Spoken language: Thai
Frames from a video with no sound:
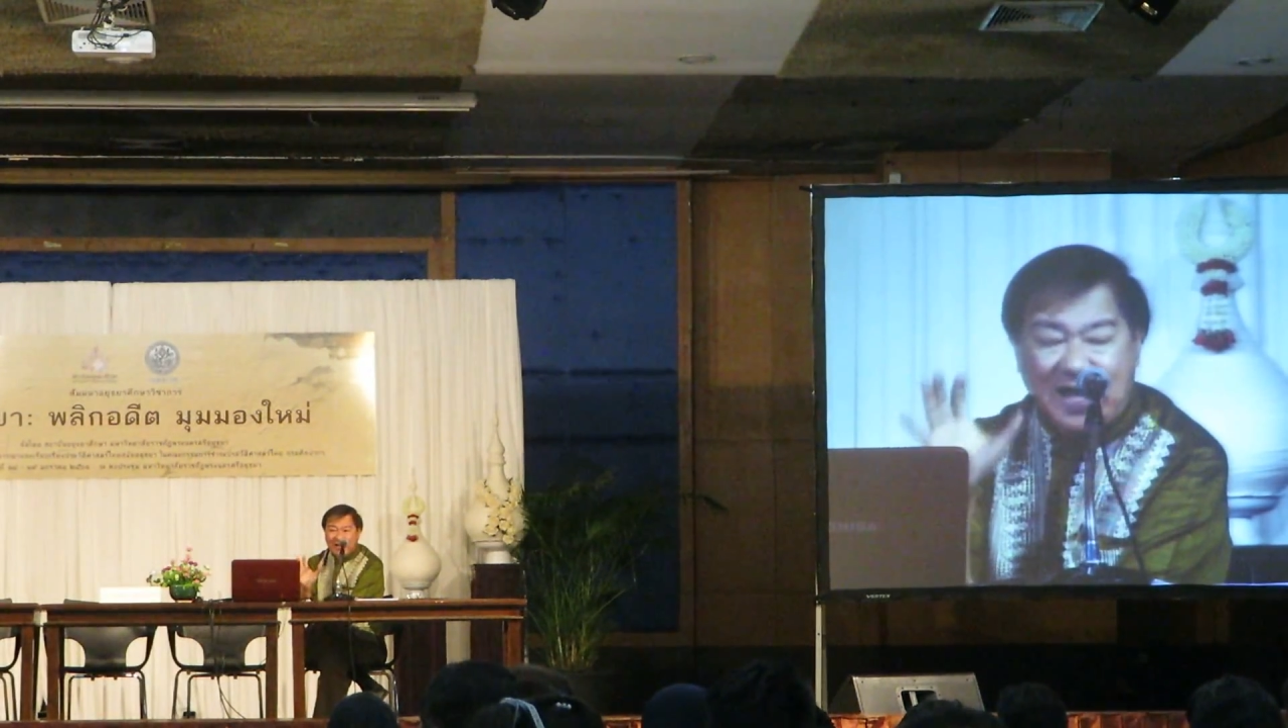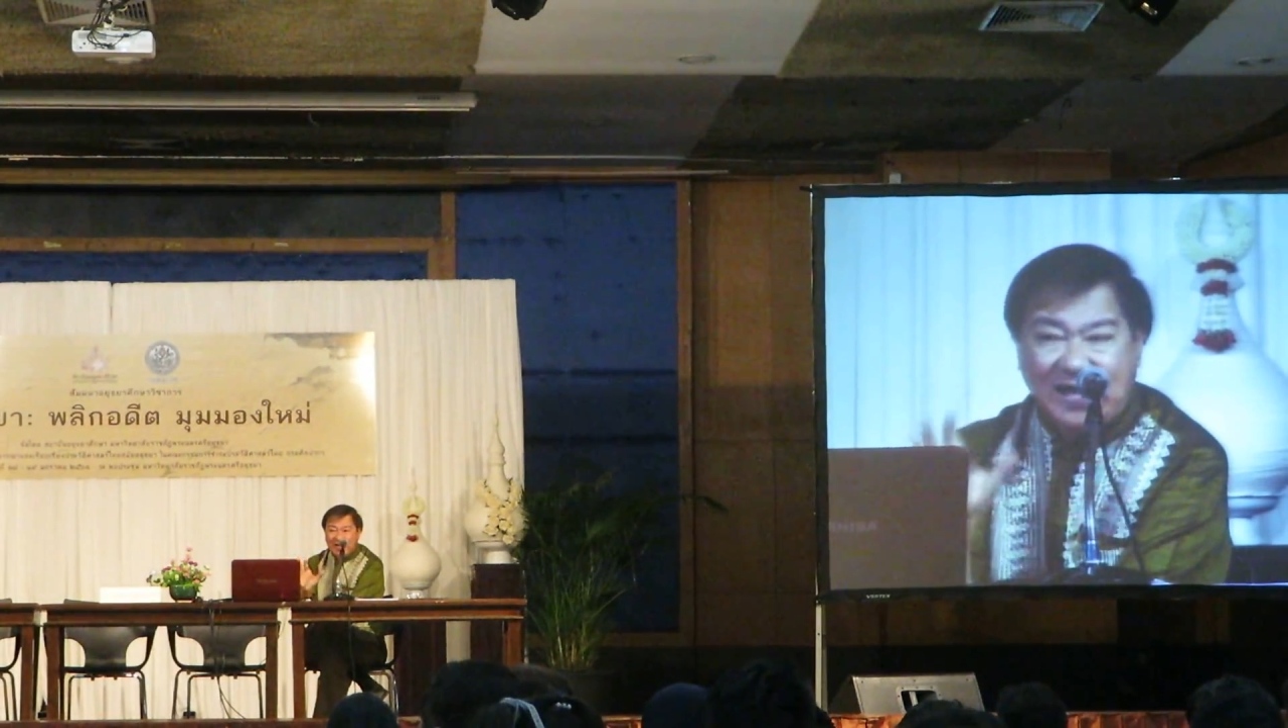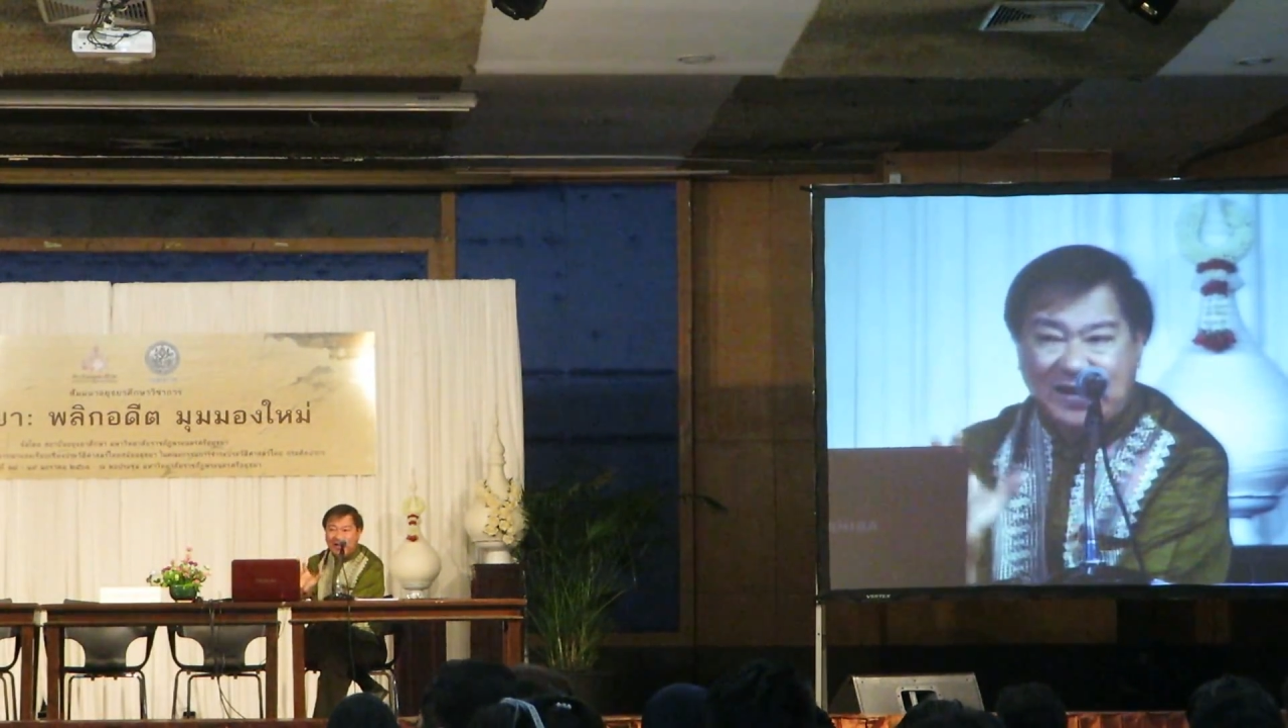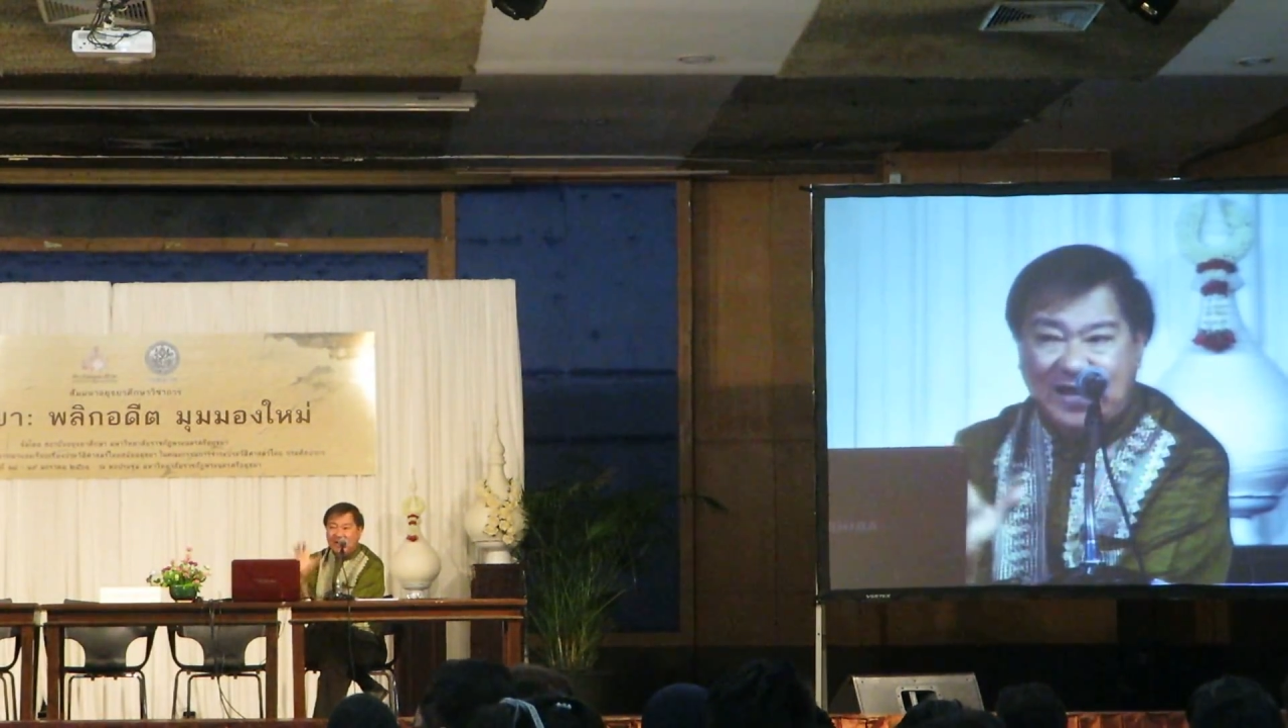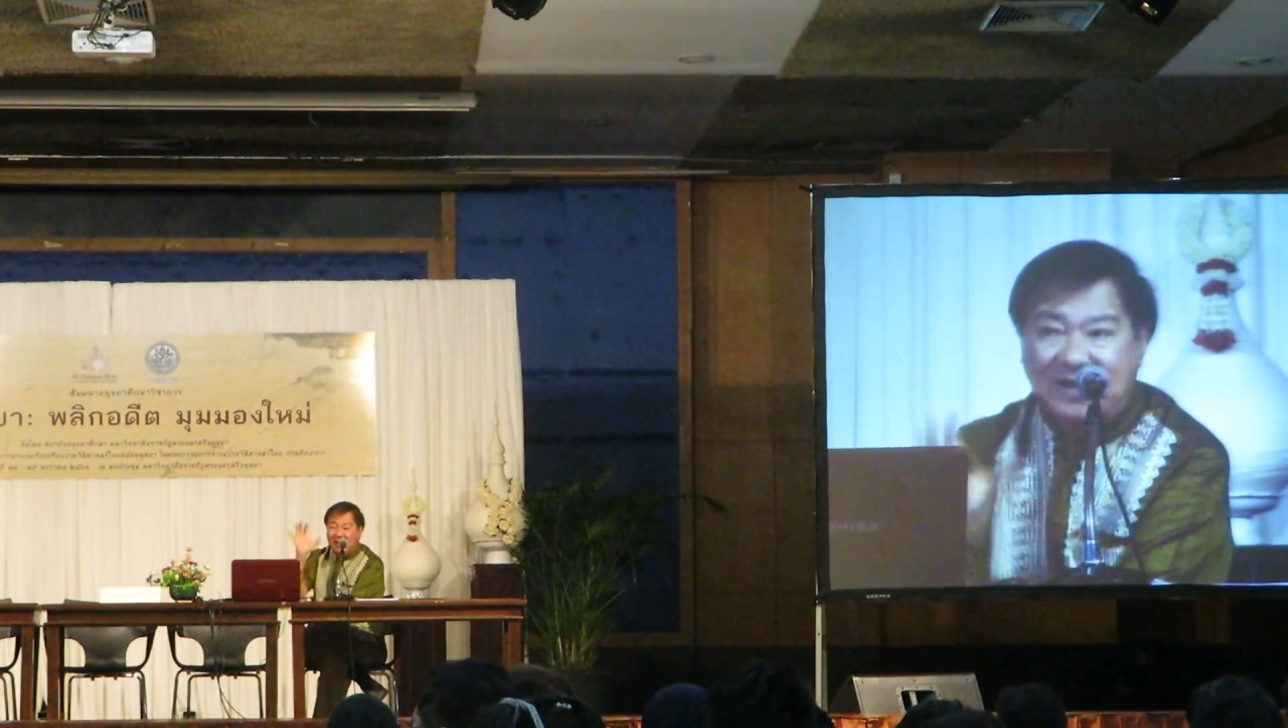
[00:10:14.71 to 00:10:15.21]
หน้า
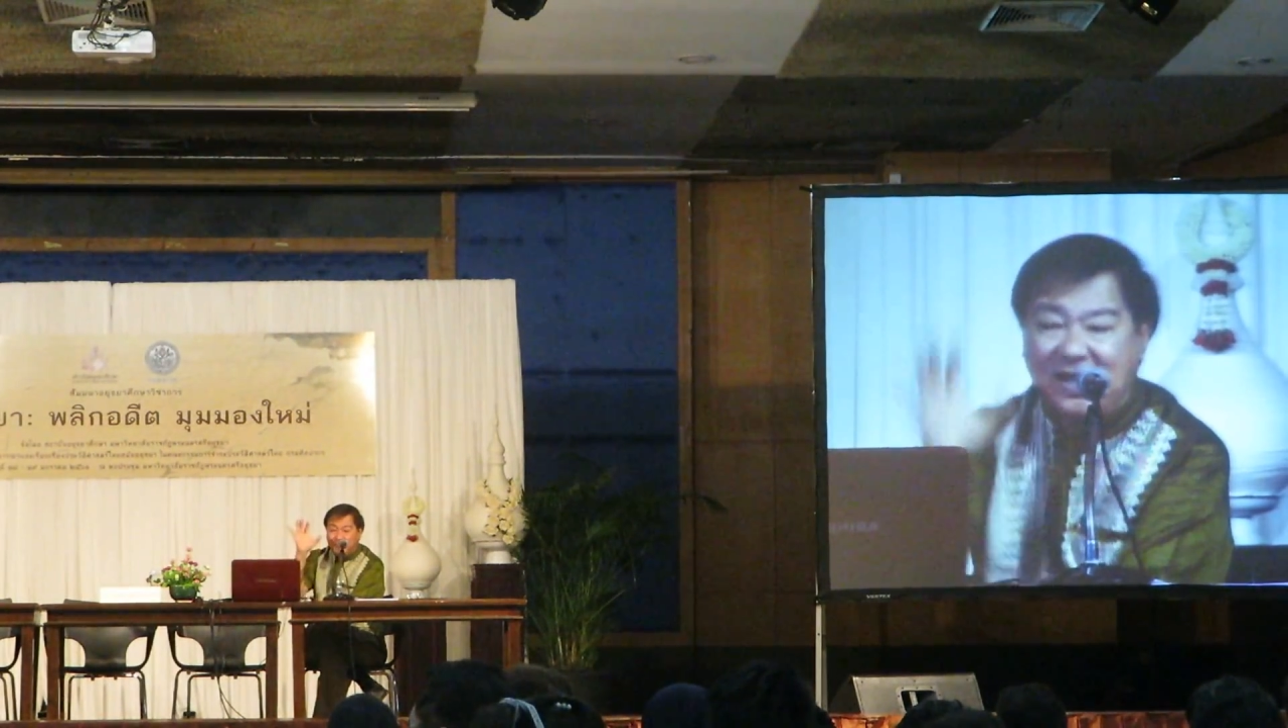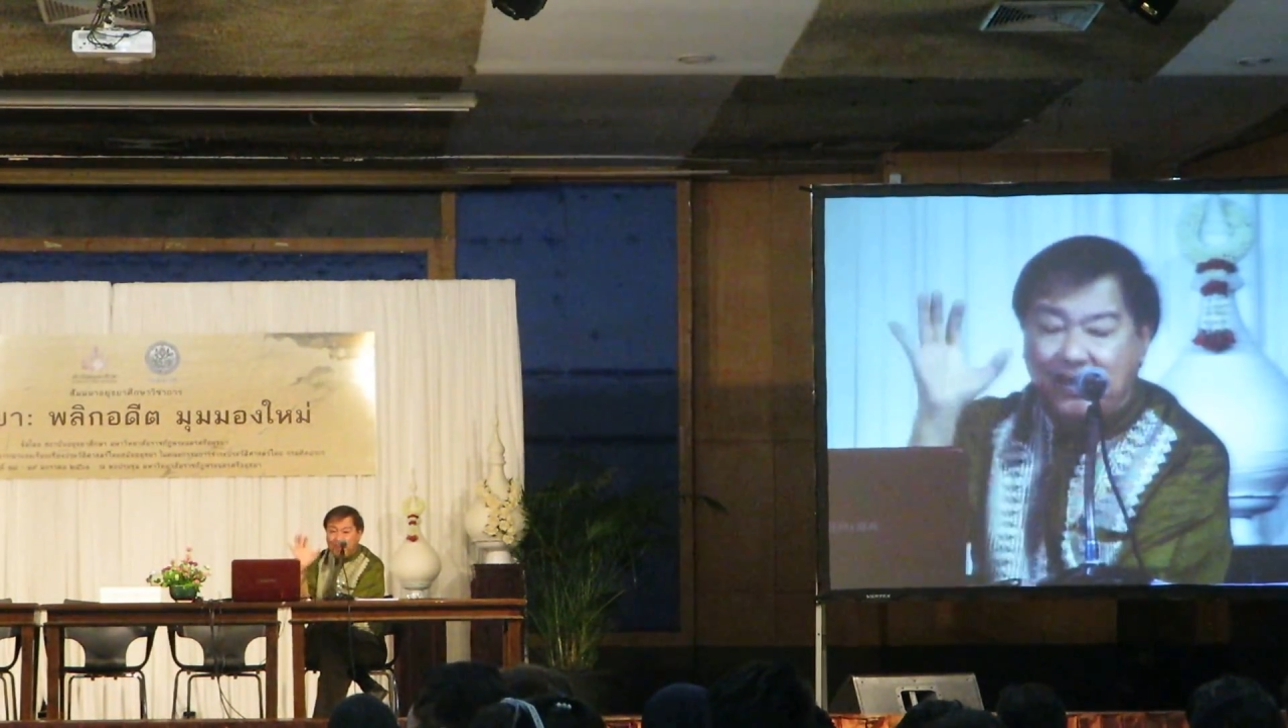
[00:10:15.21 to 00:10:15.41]
นั้น